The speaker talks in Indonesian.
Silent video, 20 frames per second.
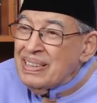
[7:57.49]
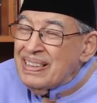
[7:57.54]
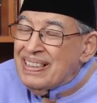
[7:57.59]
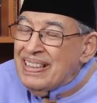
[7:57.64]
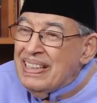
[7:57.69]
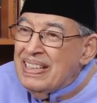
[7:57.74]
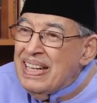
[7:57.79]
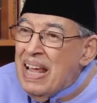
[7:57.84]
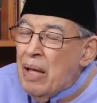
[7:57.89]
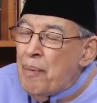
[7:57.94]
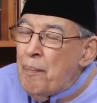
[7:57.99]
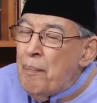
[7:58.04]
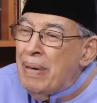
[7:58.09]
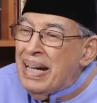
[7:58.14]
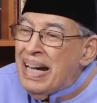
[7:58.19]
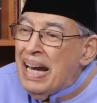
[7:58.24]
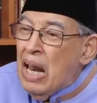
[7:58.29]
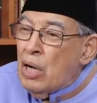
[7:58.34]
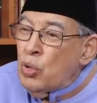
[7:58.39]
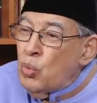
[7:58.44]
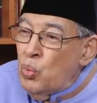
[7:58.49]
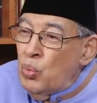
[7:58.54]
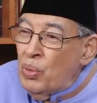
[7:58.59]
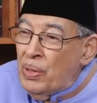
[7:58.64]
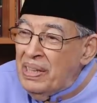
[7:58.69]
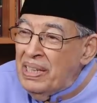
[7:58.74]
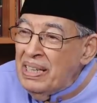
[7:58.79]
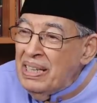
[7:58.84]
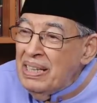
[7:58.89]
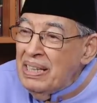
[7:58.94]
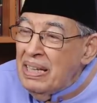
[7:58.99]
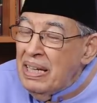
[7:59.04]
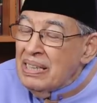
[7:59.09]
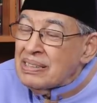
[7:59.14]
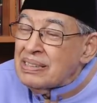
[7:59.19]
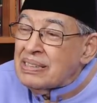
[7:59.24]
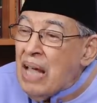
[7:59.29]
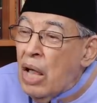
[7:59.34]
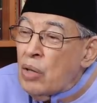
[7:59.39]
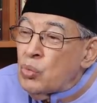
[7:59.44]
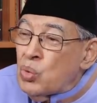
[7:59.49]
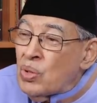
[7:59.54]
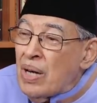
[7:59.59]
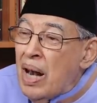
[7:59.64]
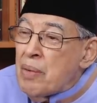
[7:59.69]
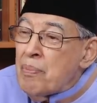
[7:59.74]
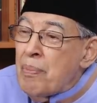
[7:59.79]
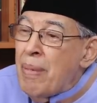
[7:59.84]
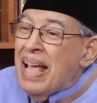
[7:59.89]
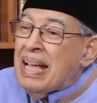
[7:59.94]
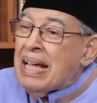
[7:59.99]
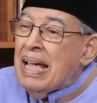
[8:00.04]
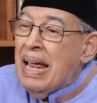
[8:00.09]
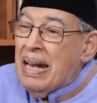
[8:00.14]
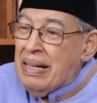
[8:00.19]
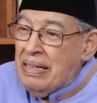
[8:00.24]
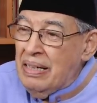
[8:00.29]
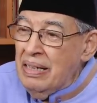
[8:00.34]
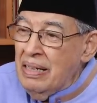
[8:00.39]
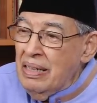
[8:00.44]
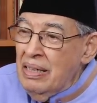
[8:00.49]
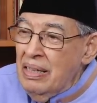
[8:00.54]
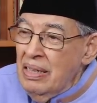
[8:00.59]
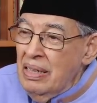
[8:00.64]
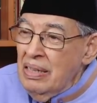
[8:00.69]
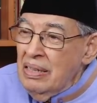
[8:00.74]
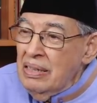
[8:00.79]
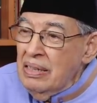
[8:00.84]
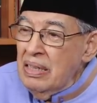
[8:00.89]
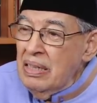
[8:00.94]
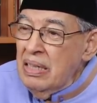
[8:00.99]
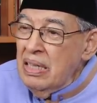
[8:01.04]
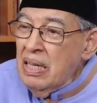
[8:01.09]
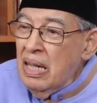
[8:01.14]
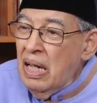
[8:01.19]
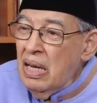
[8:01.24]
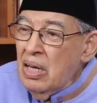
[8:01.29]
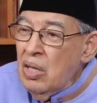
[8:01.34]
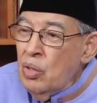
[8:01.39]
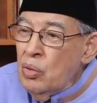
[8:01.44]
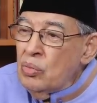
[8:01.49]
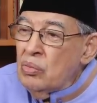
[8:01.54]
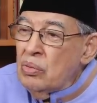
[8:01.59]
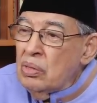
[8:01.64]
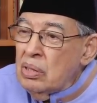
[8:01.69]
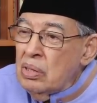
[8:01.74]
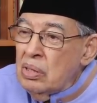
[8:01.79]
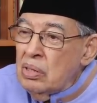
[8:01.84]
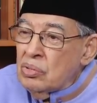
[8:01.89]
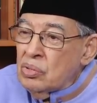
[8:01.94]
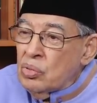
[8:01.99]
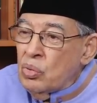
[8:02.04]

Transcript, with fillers: tidak melalui saluran makan. Hmm. Jadi kalau eh, hmm.